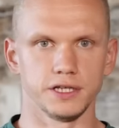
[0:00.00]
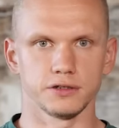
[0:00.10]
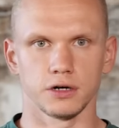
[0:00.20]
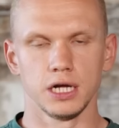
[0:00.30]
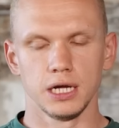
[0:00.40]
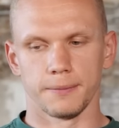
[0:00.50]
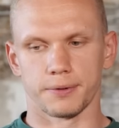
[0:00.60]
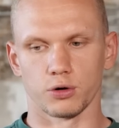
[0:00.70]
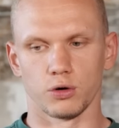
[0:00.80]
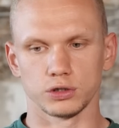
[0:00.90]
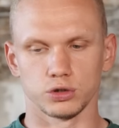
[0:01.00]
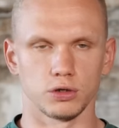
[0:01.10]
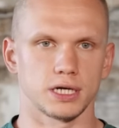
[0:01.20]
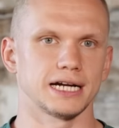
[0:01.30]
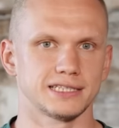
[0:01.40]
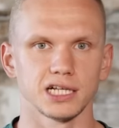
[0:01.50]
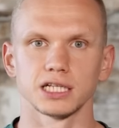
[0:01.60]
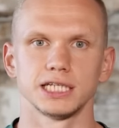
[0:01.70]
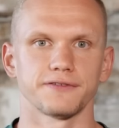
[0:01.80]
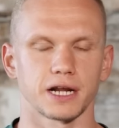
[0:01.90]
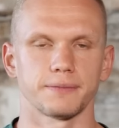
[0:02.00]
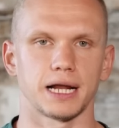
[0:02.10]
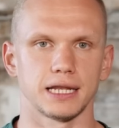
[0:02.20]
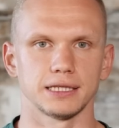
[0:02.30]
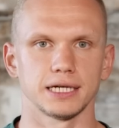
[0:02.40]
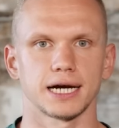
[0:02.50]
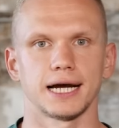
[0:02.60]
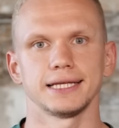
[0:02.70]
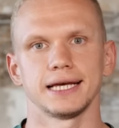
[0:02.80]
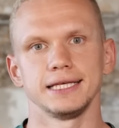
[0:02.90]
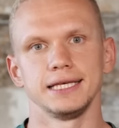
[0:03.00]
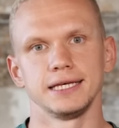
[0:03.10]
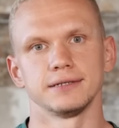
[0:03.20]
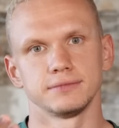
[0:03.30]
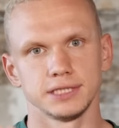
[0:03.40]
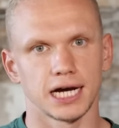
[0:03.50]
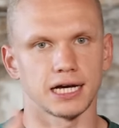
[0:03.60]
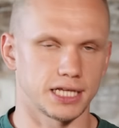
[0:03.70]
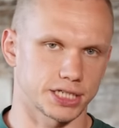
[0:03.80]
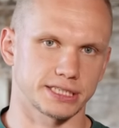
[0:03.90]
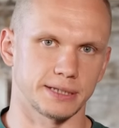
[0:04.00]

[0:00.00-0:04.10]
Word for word: видео про то, как делать диафрагмальное дыхание. И я даже